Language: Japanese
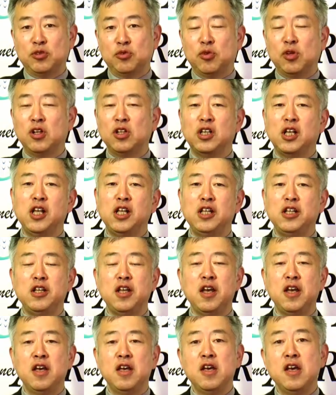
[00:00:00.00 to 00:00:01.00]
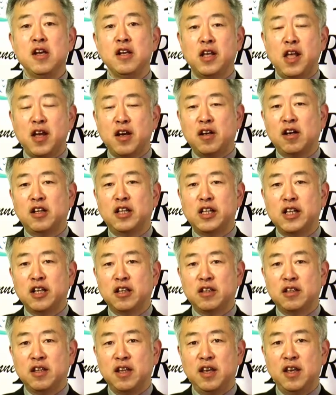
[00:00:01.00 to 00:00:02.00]
それが原因で喧嘩に
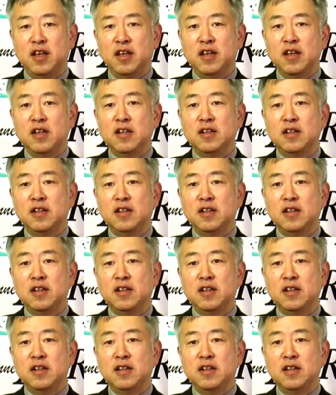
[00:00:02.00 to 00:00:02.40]
なって、